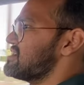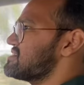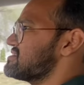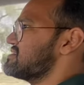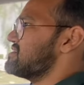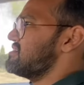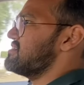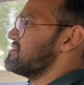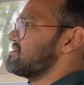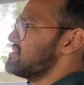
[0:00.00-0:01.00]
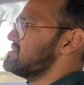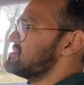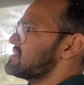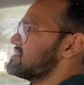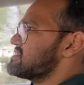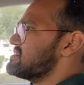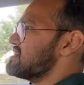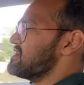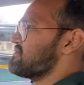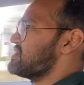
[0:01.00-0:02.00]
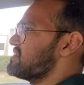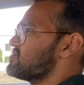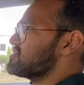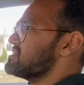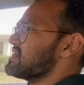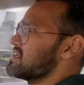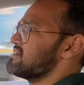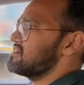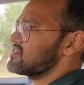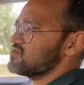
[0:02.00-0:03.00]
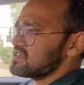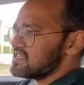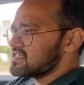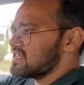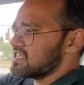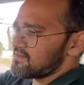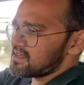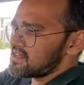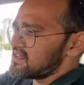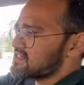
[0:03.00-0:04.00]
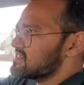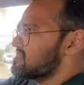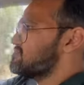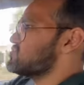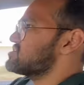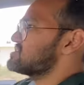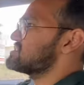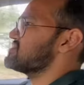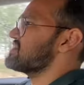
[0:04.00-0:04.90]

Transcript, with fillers: इतनी इंजन की इतनी ज़्यादा फील नहीं होती अगर क्योंकि इसके अंदर अभी जैसे म्यूजिक सिस्टम